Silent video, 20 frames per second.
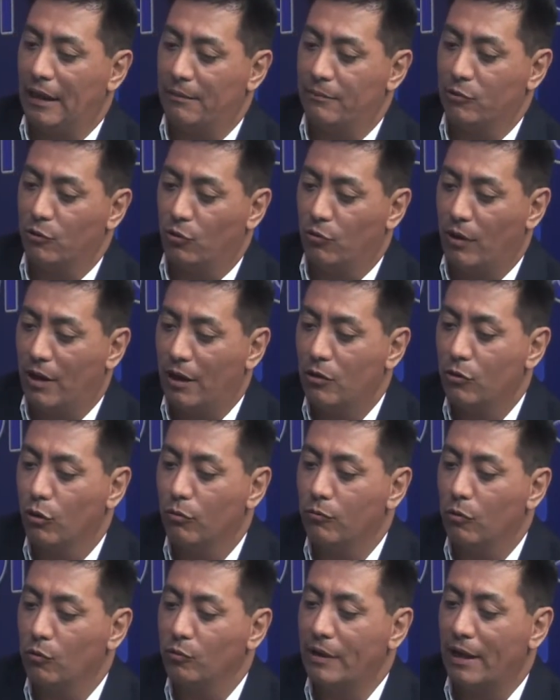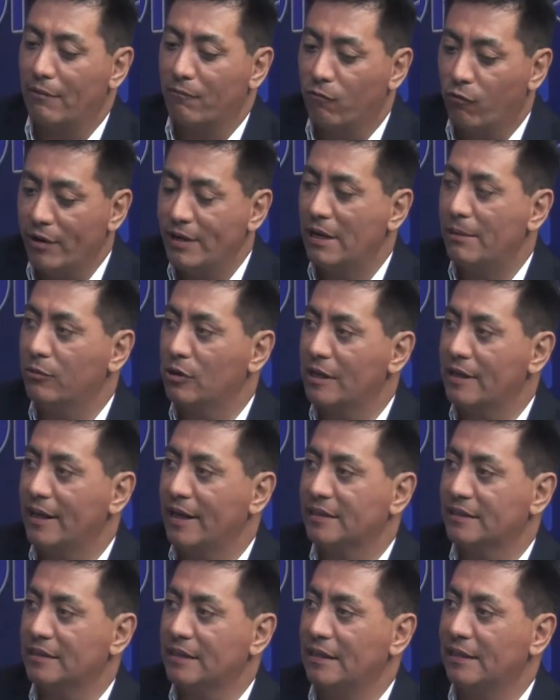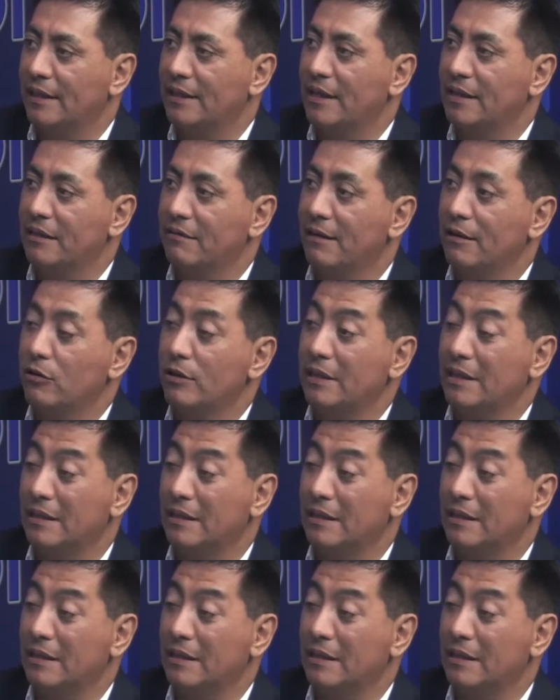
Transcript: aprobado como una buena política sanitaria a nivel